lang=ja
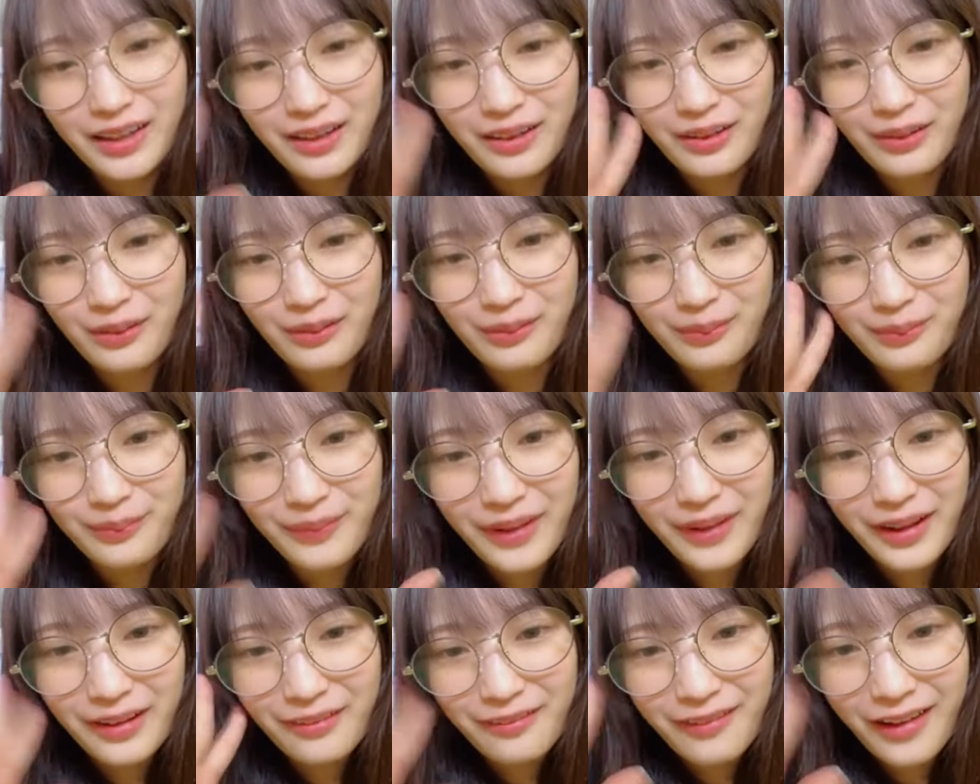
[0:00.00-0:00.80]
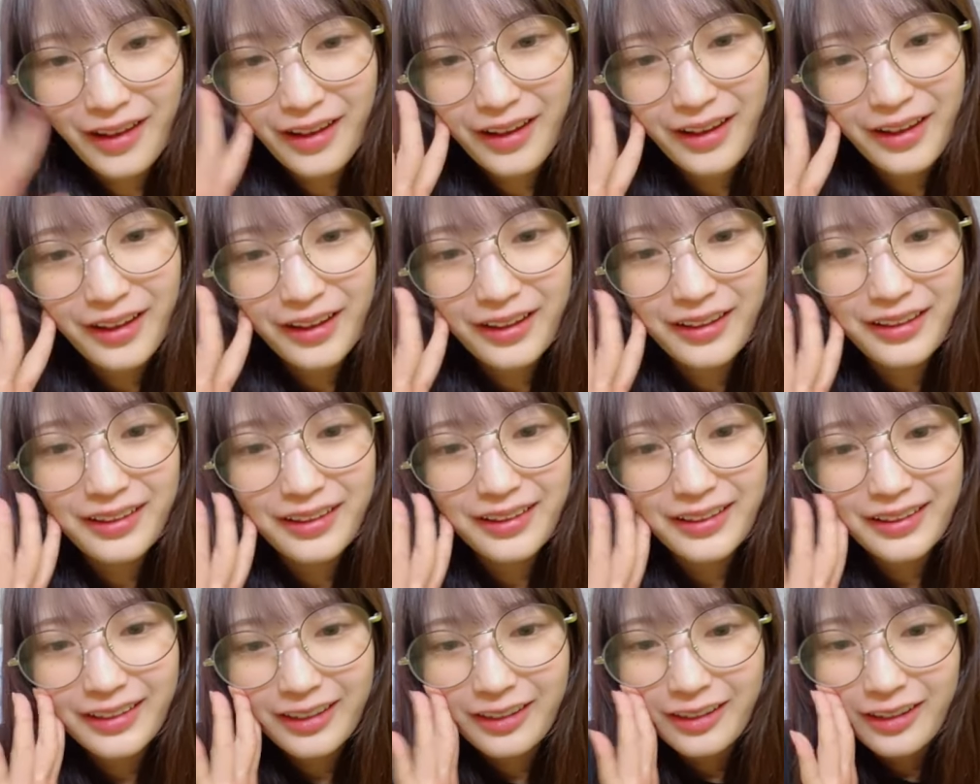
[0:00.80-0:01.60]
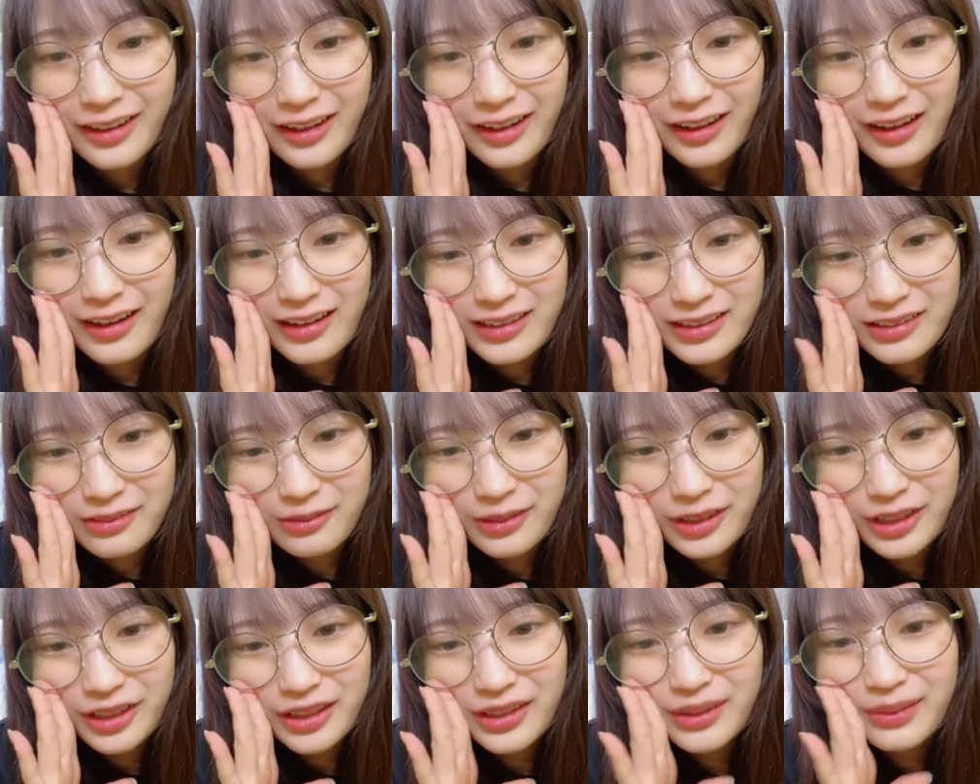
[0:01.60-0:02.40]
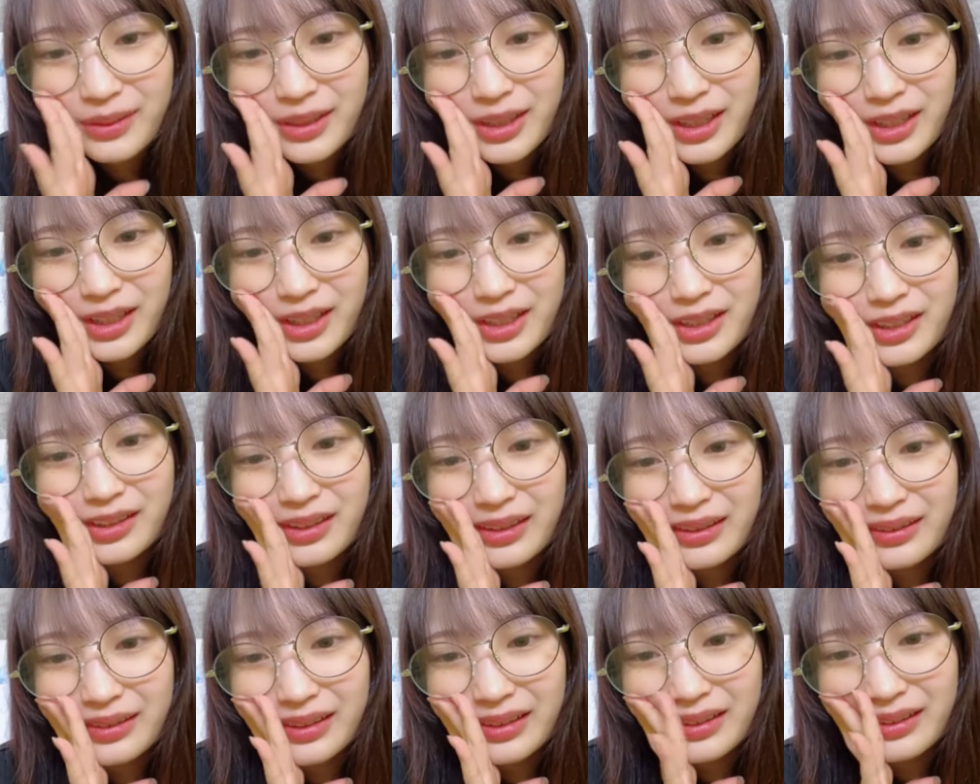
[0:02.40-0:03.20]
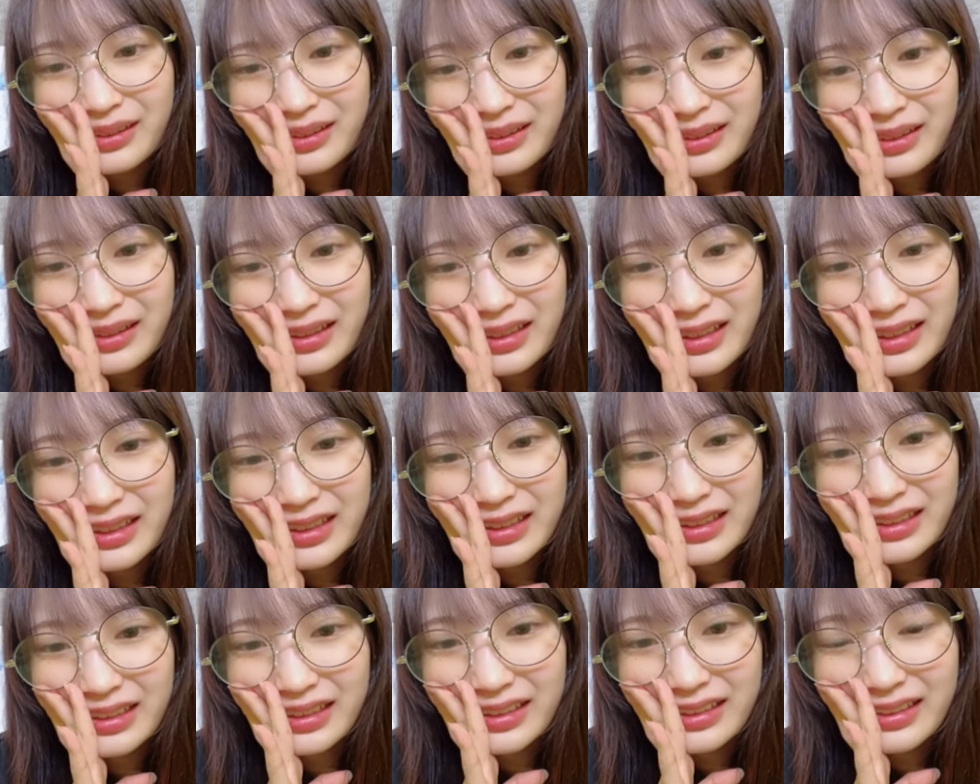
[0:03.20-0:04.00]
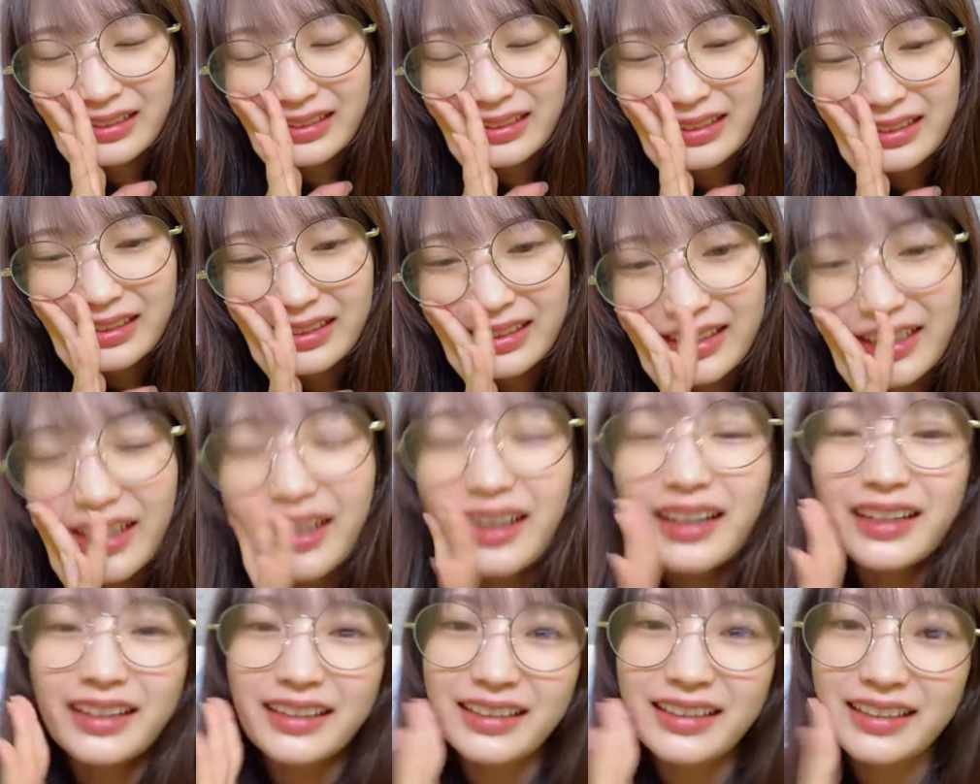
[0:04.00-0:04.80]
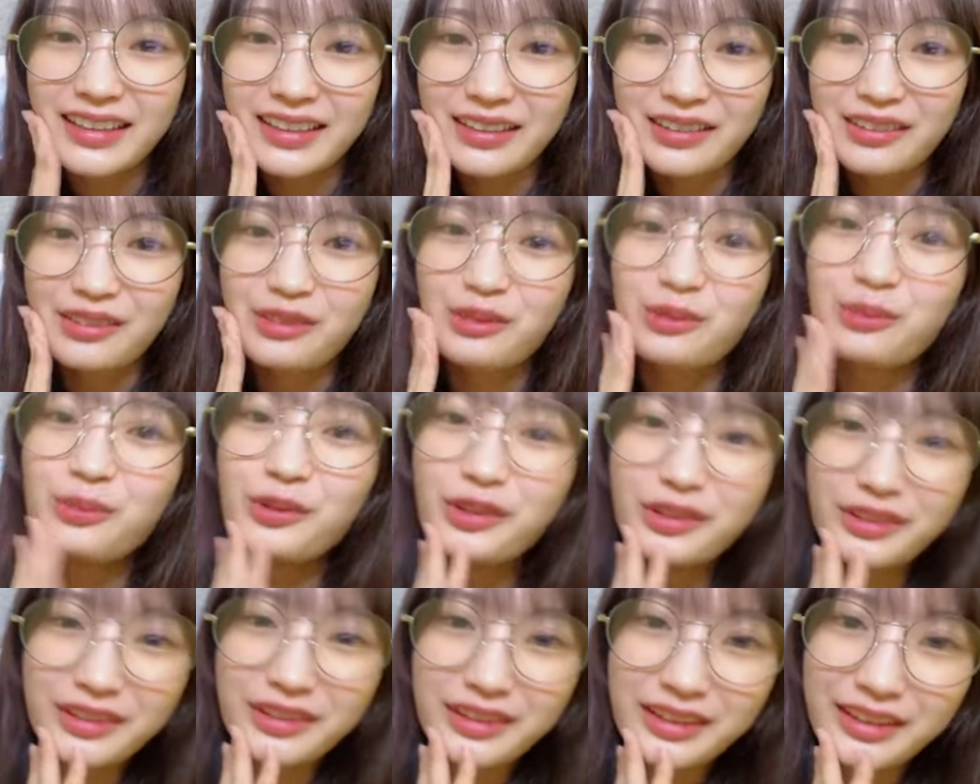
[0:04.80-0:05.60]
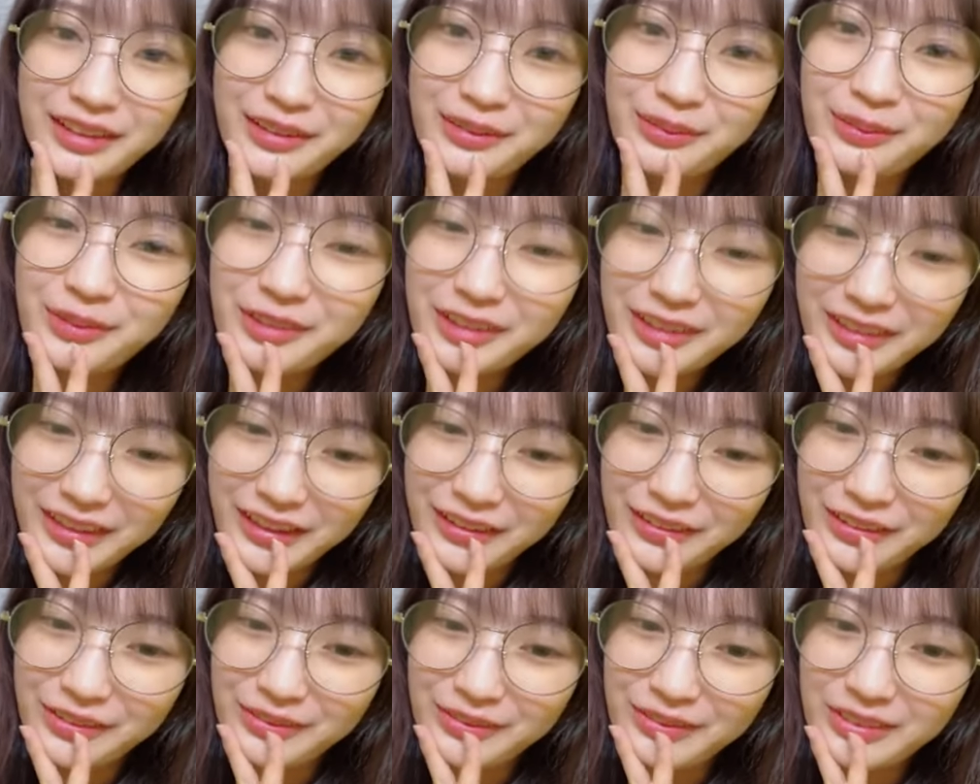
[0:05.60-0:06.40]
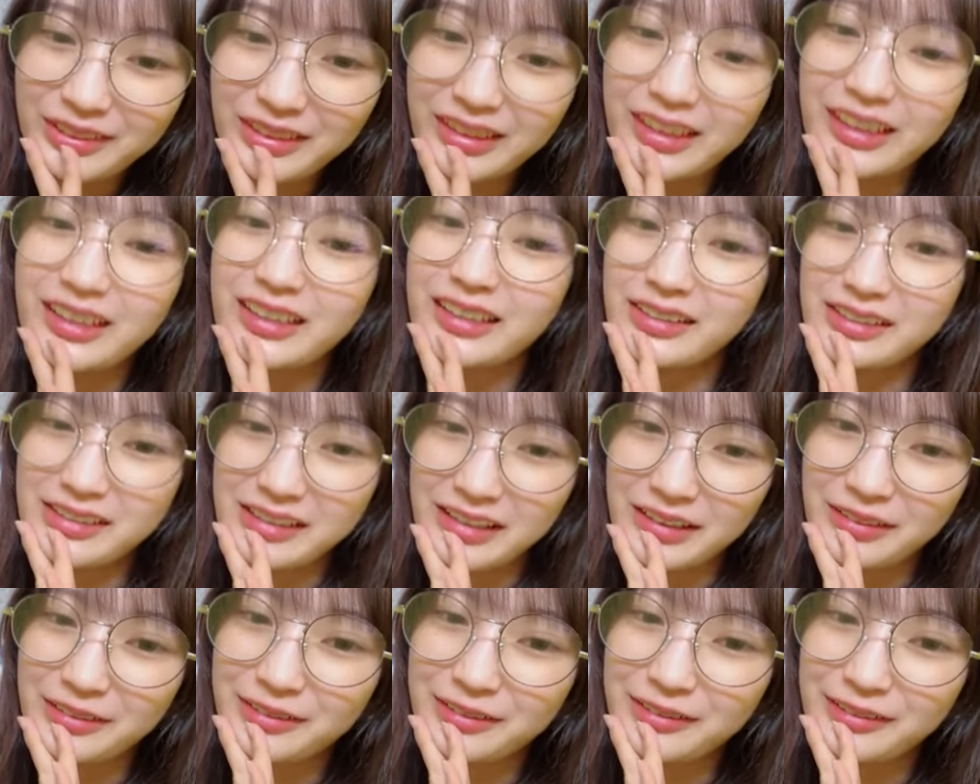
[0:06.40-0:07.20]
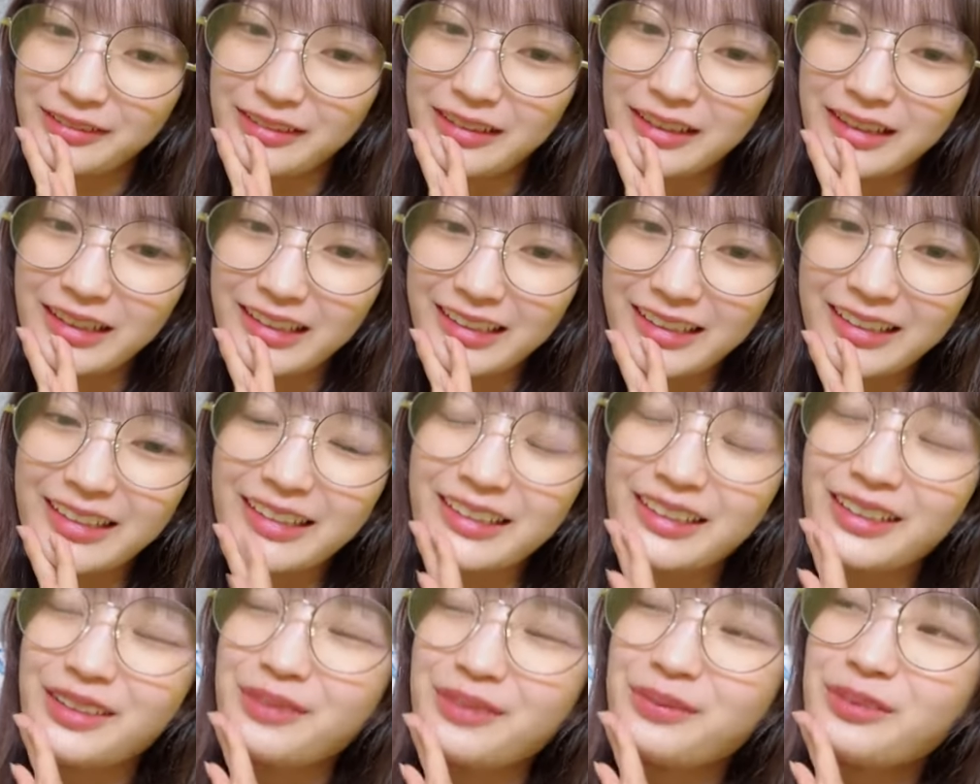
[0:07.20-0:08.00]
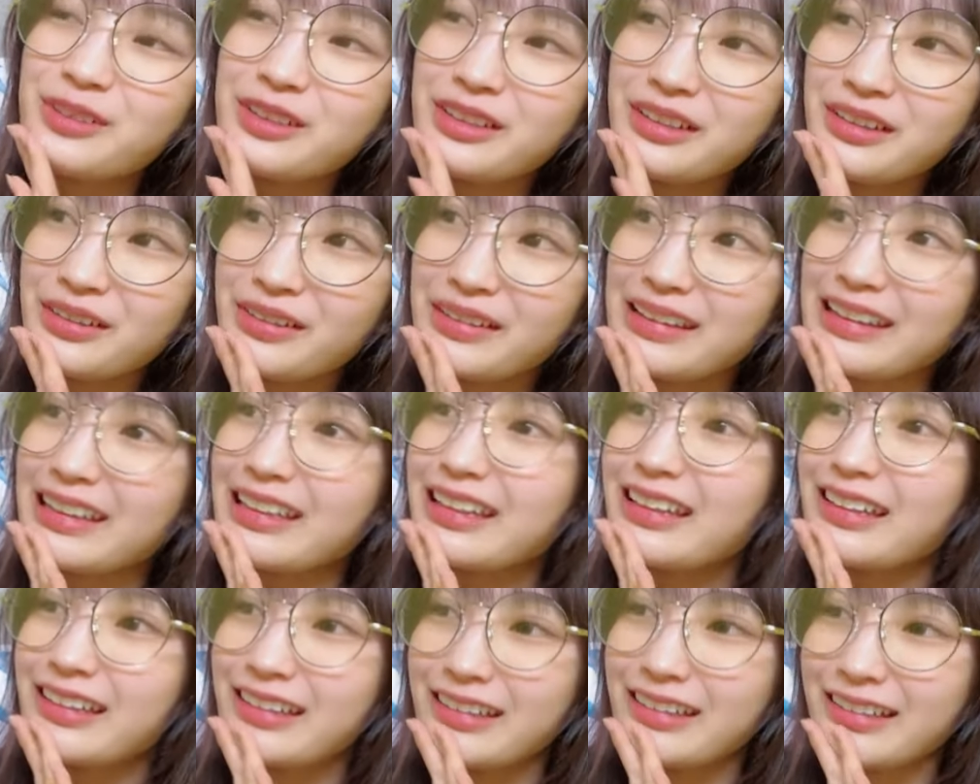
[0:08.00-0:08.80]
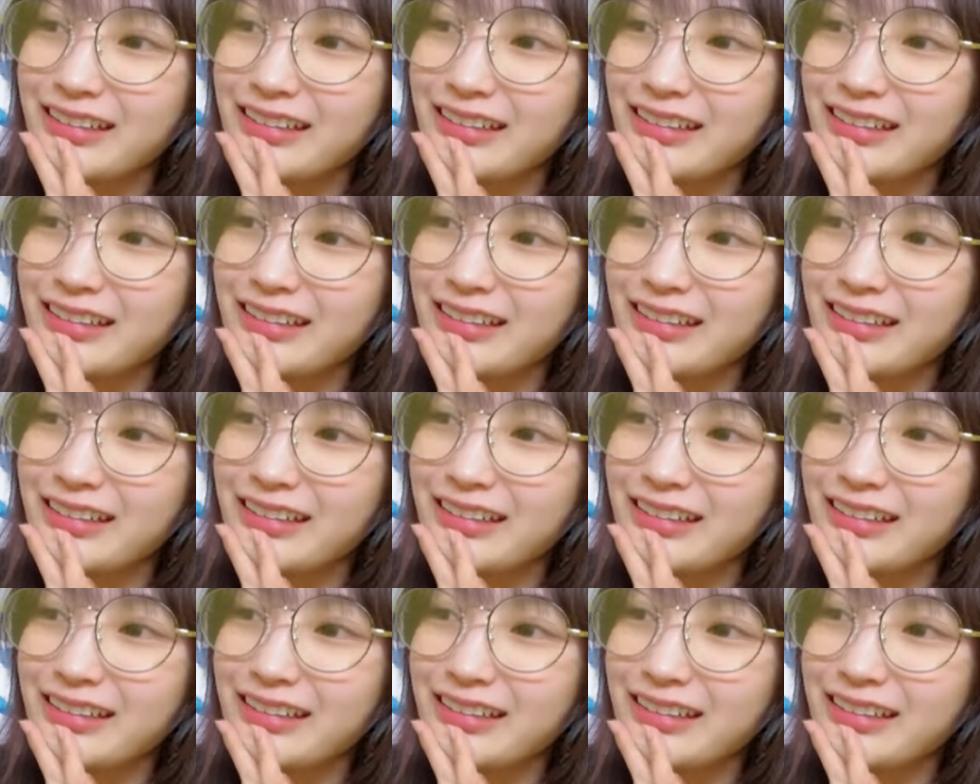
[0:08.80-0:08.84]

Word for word: こんばんは始まったばかりのに寝るんかい」って言って「いやいや思った思った思ったんですけどいや眠い時に